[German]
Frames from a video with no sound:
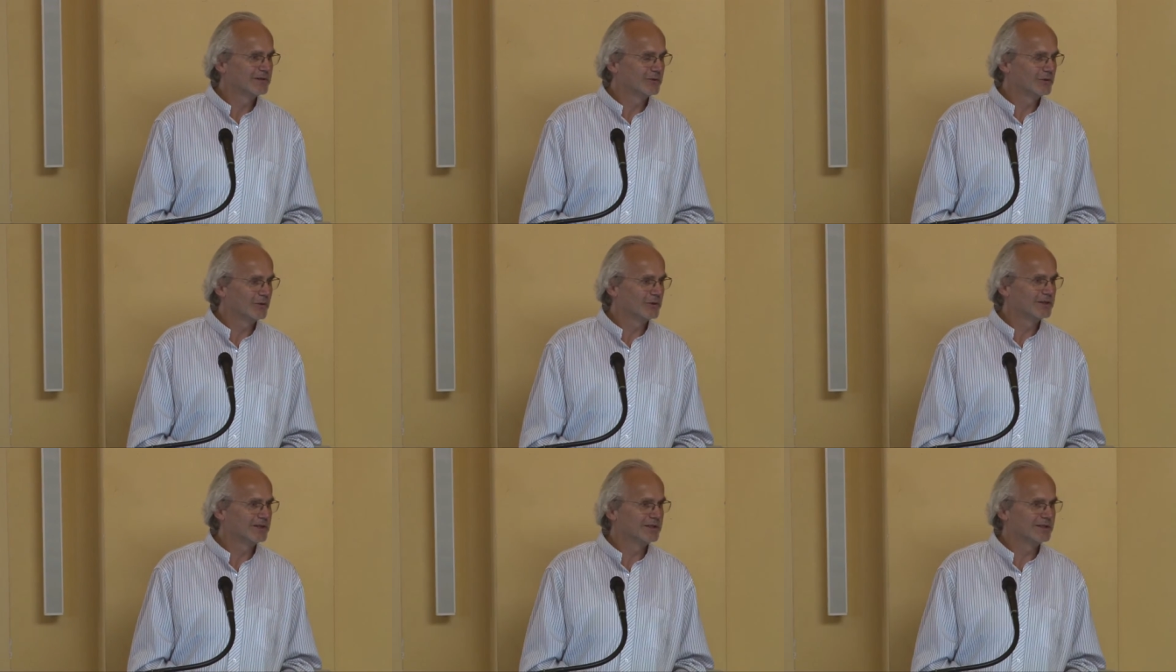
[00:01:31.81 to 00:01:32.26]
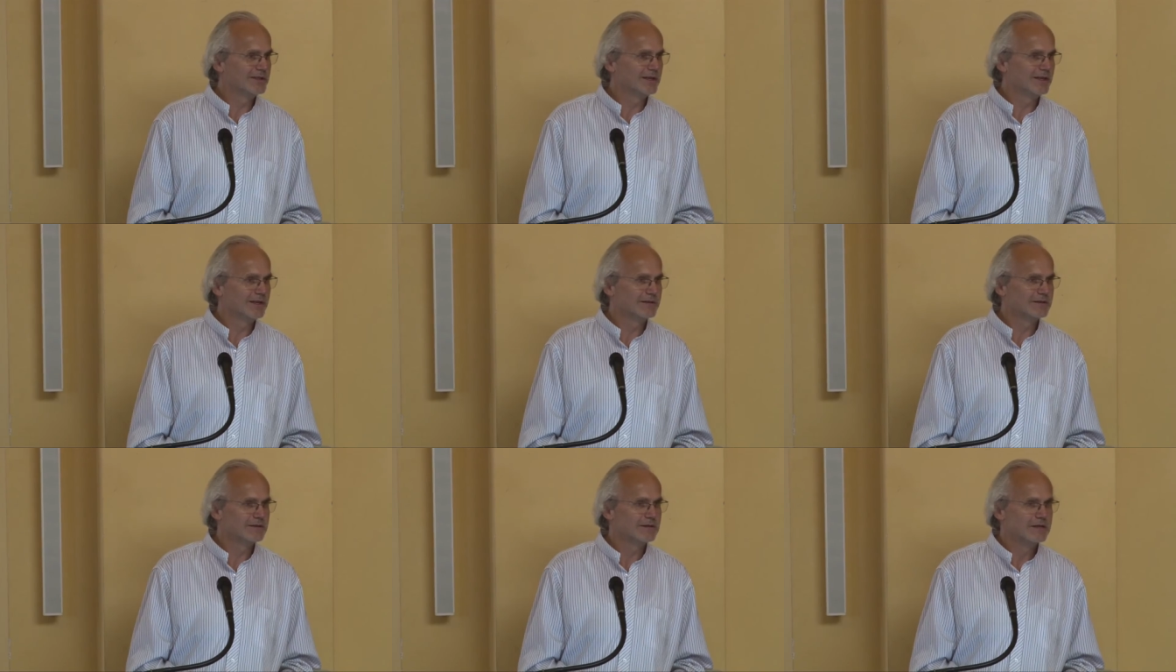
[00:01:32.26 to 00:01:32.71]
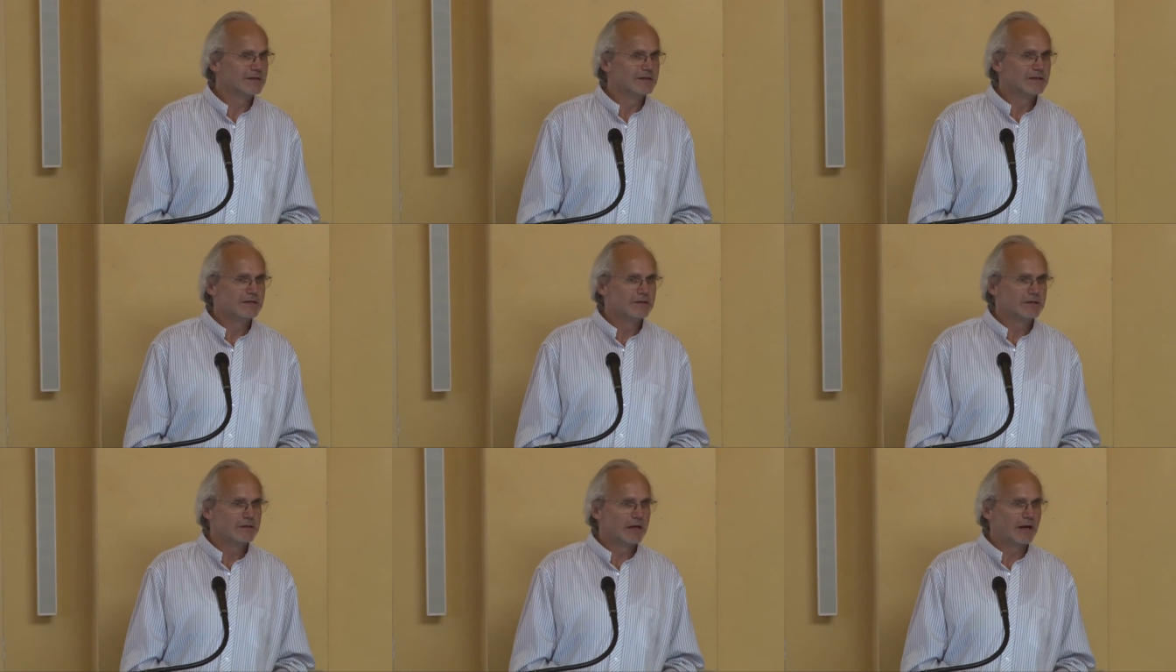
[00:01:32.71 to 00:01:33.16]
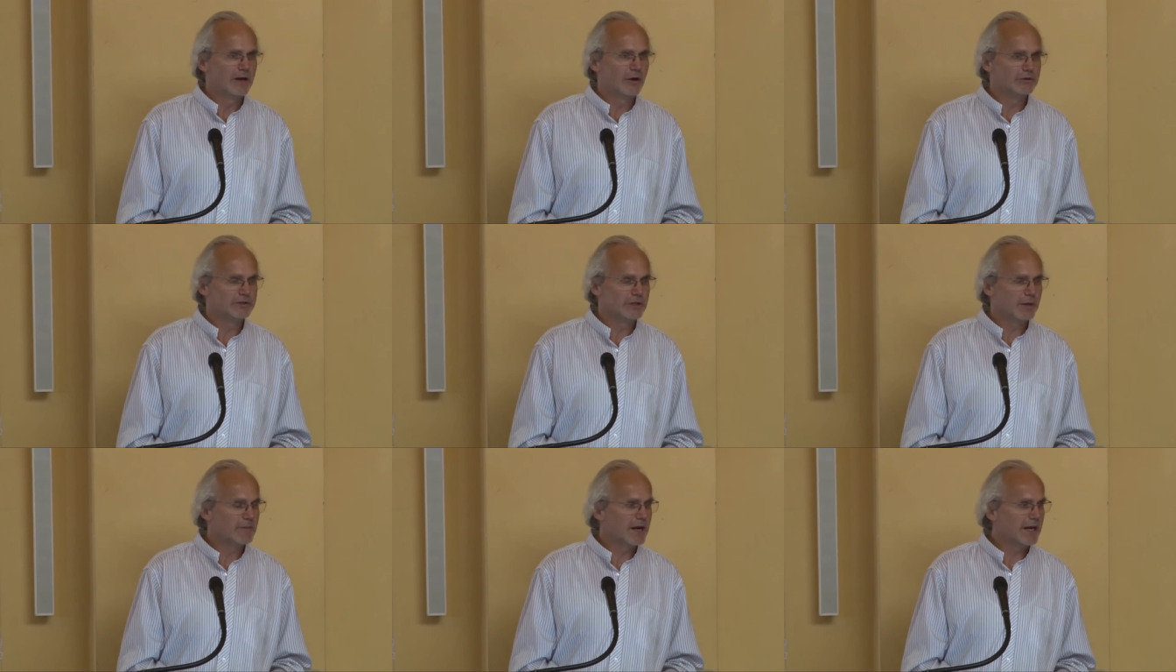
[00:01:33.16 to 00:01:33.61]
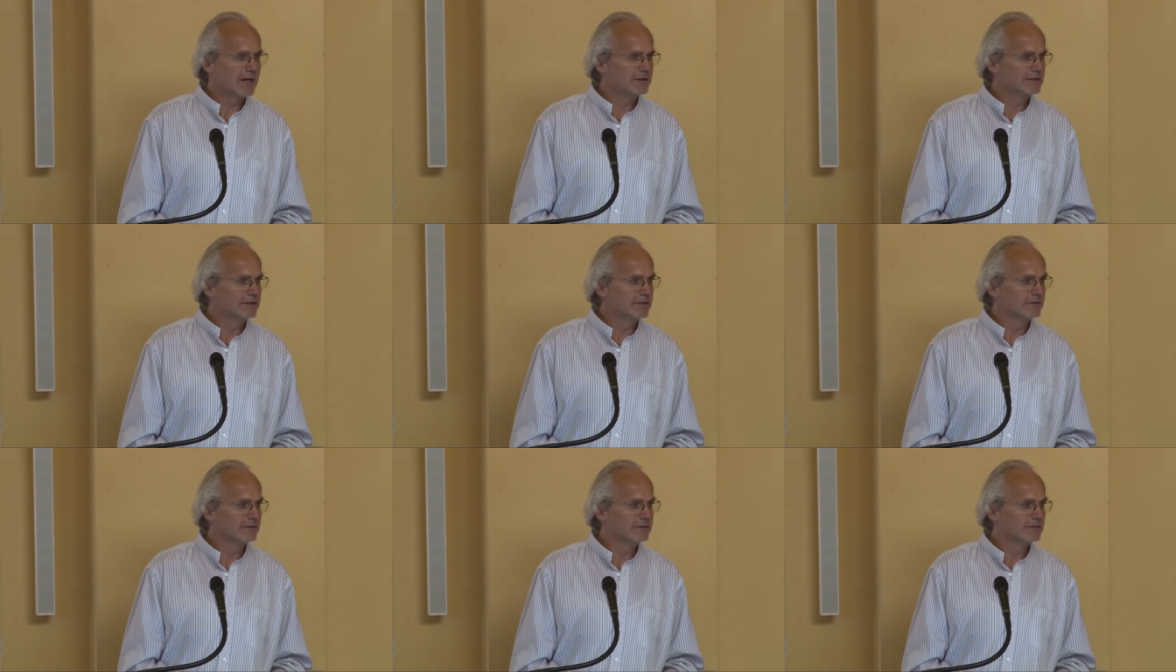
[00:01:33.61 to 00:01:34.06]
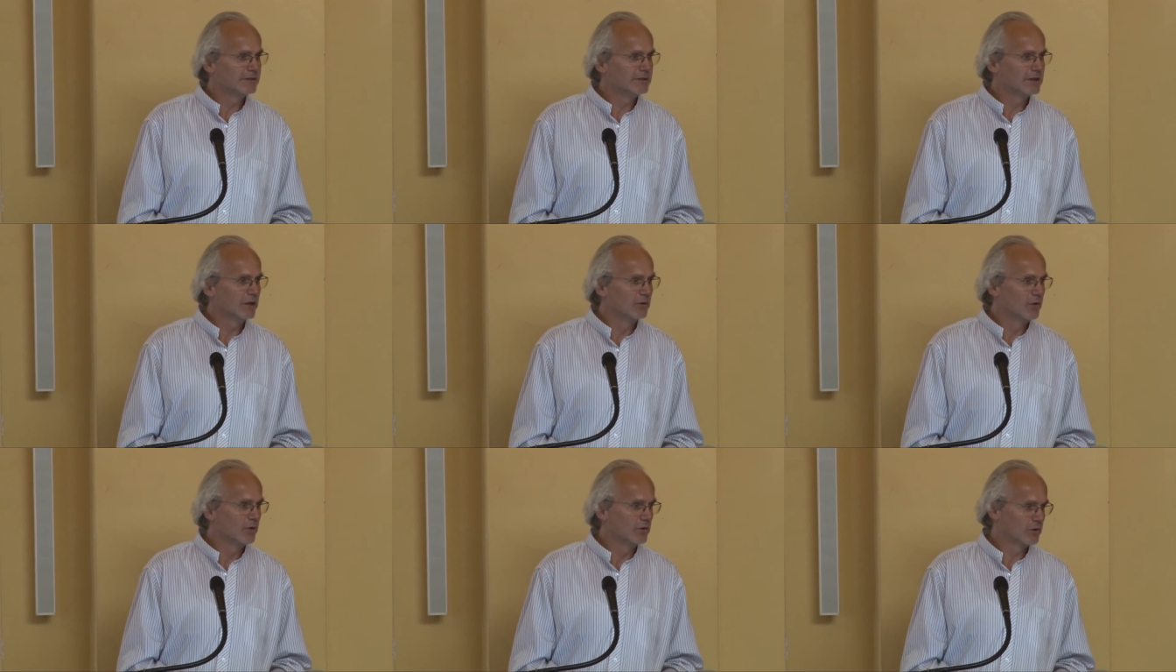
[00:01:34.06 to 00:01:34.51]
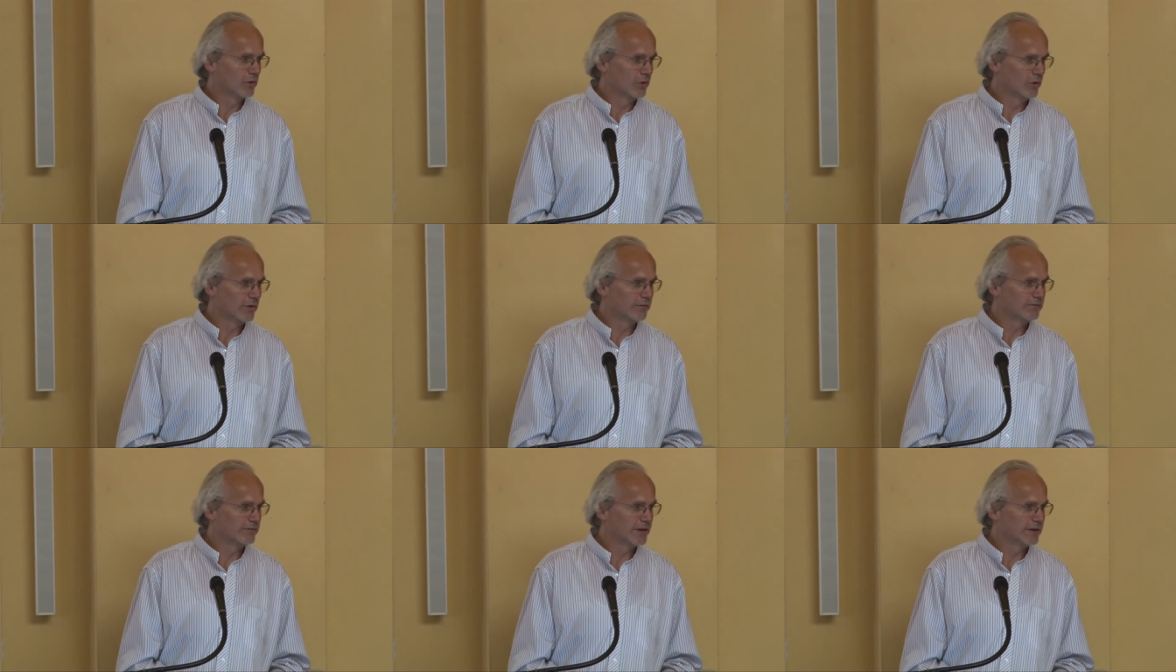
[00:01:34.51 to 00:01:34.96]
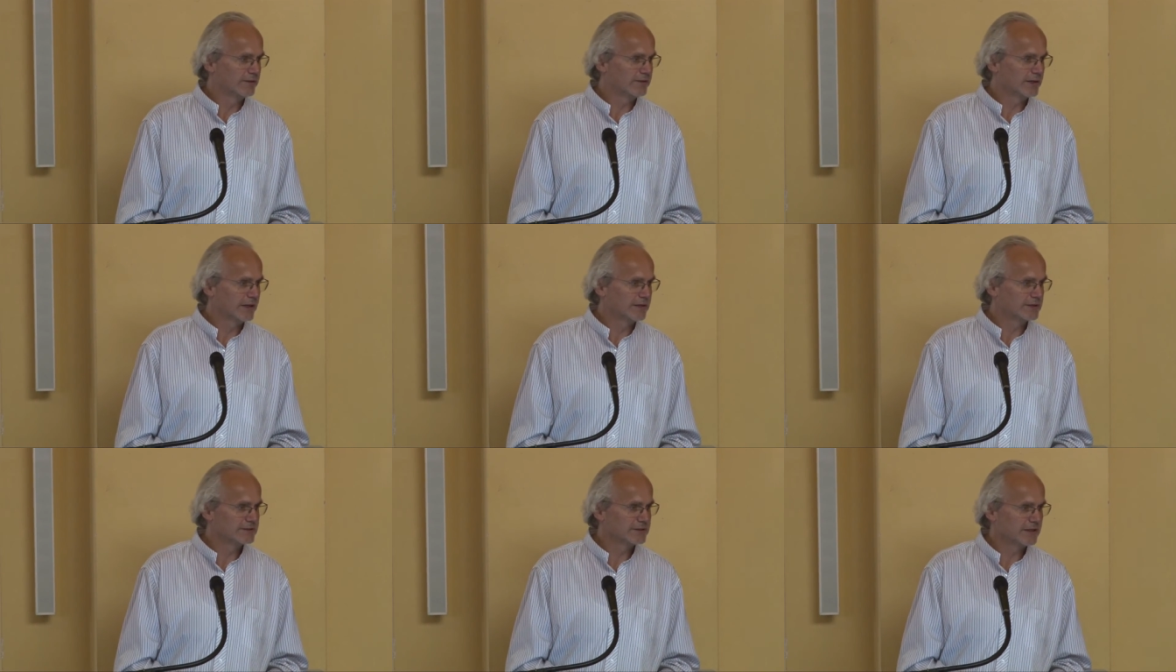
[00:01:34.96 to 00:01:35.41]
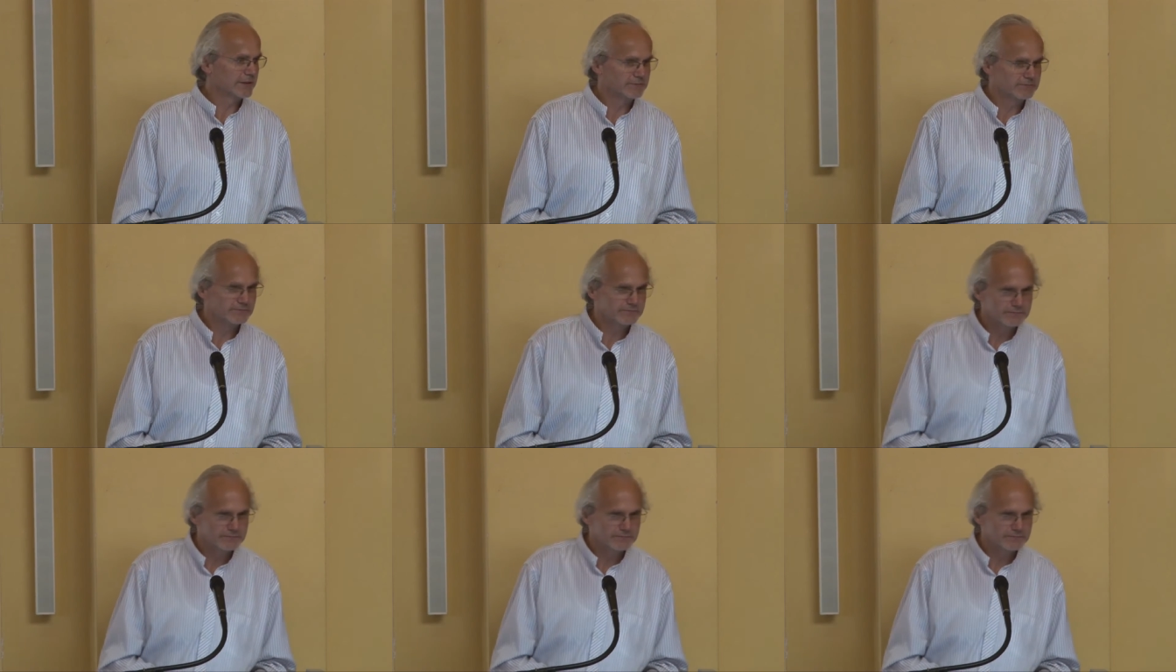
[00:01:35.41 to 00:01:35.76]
neue Ideen aus einem alten Dialog hören werden. Danke sehr.